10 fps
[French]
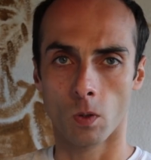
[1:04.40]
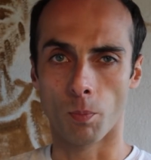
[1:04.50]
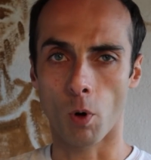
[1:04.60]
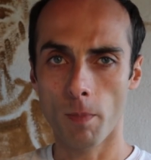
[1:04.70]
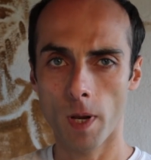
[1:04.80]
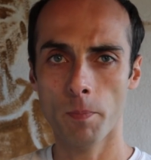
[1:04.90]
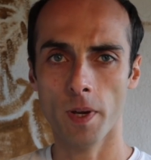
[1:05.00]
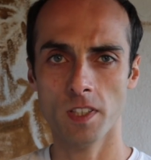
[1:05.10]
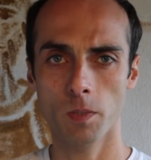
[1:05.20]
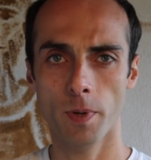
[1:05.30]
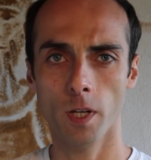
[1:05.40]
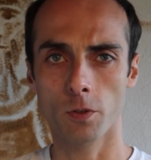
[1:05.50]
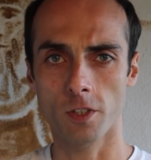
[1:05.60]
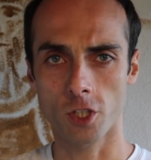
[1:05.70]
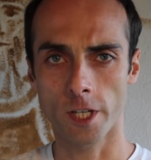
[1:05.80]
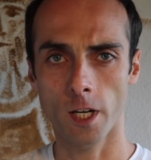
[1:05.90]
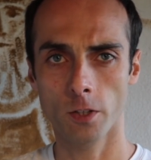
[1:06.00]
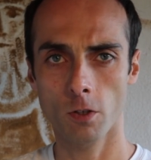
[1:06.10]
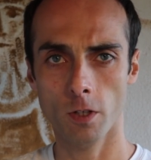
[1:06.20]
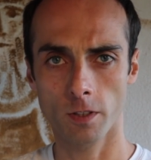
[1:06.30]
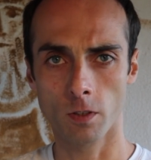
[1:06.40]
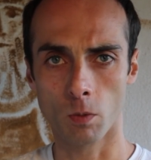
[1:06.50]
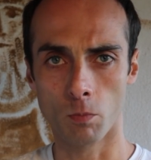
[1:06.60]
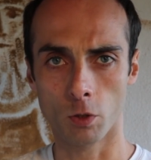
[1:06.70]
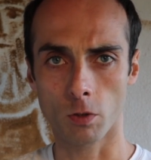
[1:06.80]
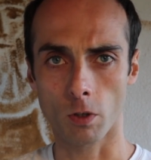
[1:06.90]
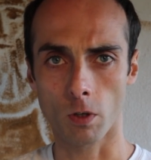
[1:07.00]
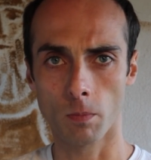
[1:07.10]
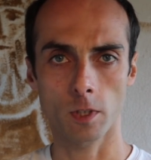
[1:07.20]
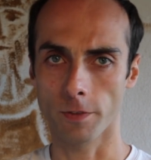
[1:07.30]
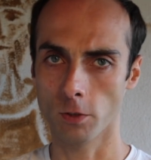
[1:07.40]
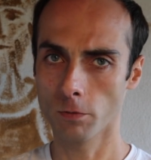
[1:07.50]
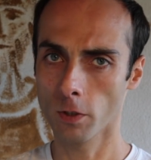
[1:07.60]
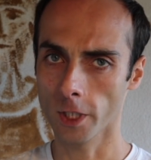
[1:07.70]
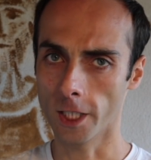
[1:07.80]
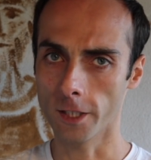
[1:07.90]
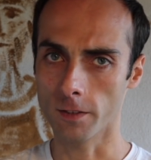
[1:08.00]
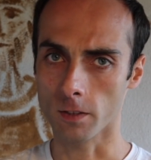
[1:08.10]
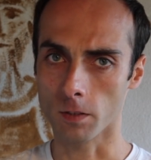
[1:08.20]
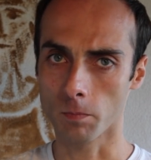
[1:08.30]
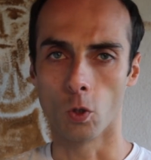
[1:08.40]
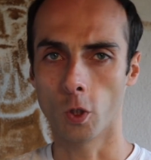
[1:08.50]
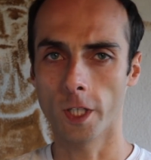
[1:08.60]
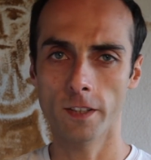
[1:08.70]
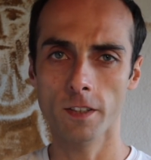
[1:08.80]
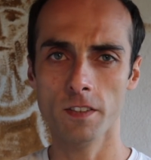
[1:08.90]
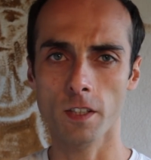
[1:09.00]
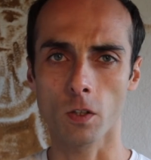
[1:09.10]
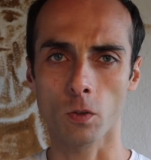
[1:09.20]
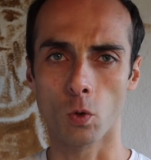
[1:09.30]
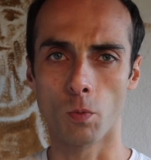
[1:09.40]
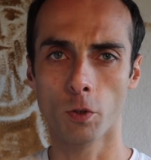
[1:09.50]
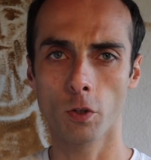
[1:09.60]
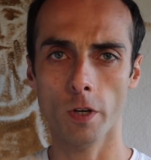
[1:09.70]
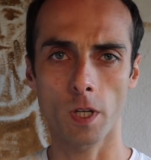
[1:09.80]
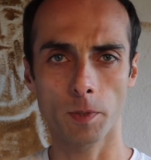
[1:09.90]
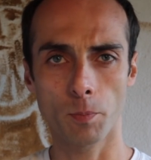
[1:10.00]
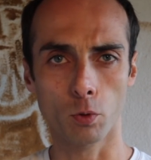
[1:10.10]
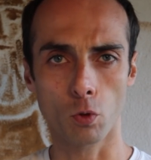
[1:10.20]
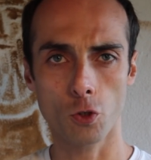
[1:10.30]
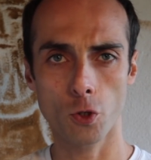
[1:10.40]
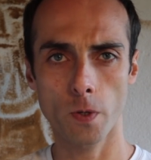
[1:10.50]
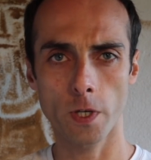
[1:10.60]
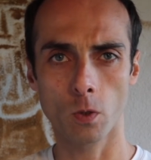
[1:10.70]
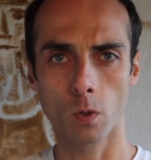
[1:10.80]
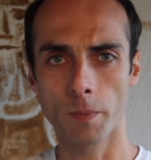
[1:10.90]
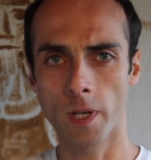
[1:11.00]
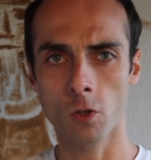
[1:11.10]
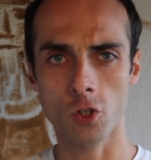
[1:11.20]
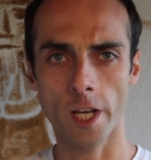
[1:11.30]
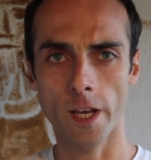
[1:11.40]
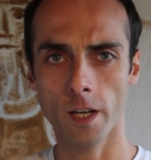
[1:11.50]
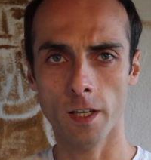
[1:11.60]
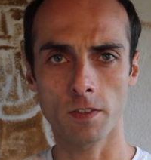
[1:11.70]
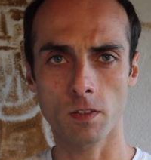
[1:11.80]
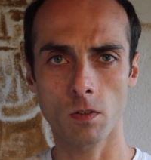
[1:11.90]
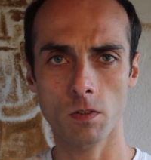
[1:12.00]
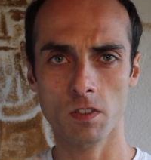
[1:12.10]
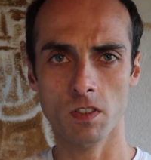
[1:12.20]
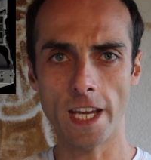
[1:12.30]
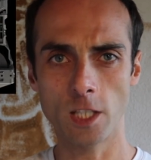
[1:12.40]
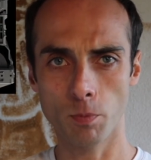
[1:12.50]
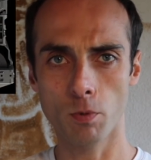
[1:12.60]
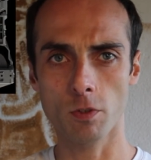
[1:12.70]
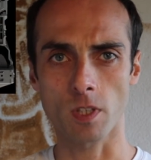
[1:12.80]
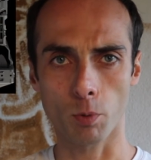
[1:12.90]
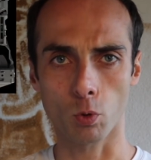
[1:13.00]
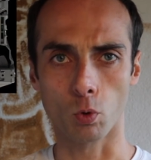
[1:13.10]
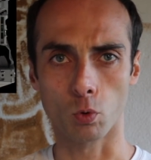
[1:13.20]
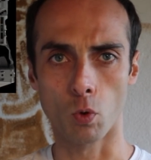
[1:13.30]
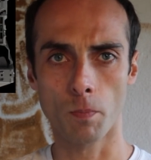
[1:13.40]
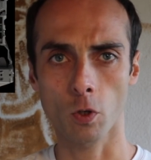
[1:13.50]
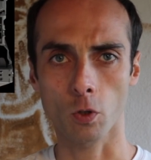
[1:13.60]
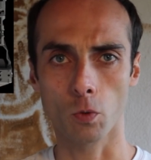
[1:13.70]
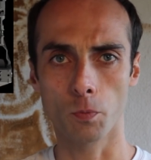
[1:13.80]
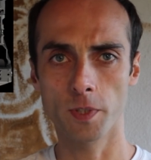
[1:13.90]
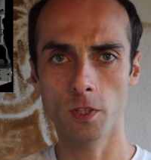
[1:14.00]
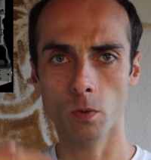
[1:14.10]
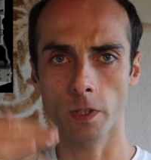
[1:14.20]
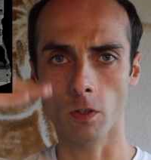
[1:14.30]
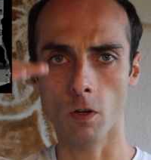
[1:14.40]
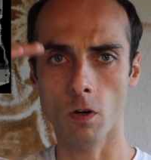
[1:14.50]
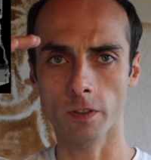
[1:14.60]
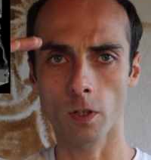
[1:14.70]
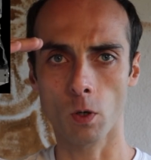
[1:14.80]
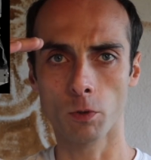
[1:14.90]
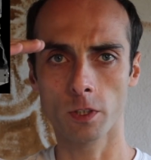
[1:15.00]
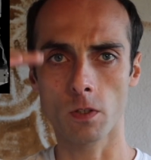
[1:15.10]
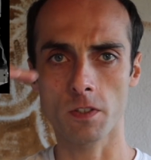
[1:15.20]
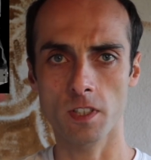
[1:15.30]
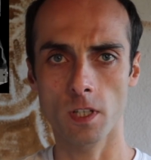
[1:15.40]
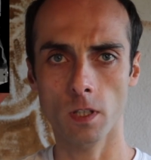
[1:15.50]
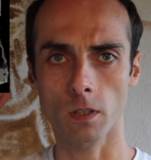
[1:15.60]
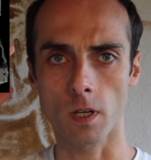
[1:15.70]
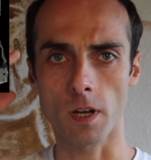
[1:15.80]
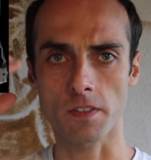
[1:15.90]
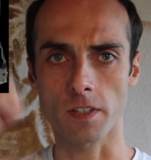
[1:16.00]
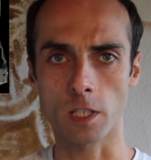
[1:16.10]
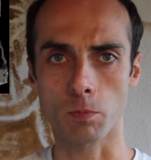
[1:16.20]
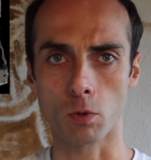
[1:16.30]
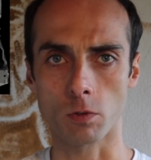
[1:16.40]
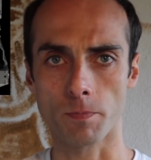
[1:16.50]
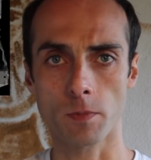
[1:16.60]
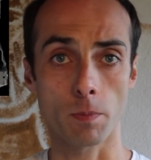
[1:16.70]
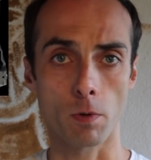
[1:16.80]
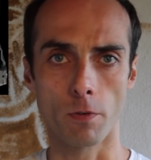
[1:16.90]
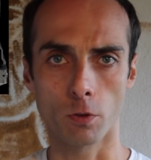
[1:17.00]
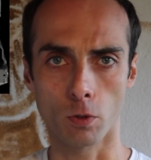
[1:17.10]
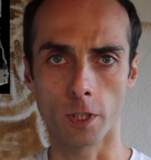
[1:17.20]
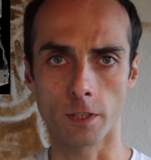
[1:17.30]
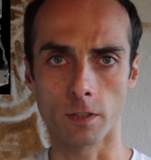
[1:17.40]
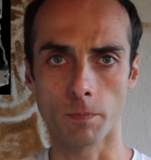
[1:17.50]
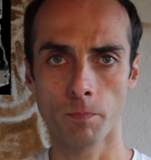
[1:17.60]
Le problème principal de ces générateurs était dans le moteur. Il y avait souvent des cliquetis. Le cliquetis, c'est quand le moteur est un petit peu trop chaud et que le mélange air-essence explose un peu trop tôt. Quand le piston est encore en train de remonter dans le cylindre, là ça explose. Ça provoque du cliquetis.